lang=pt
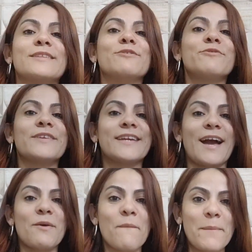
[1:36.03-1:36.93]
não
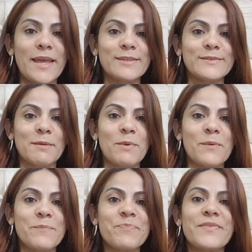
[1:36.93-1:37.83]
ficar com medo, tá
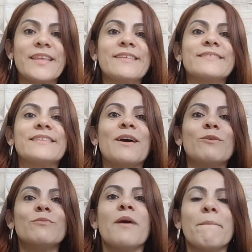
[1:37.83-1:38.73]
bom?
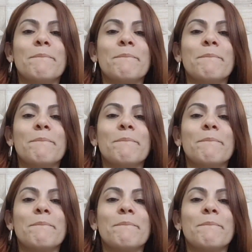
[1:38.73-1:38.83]
Então,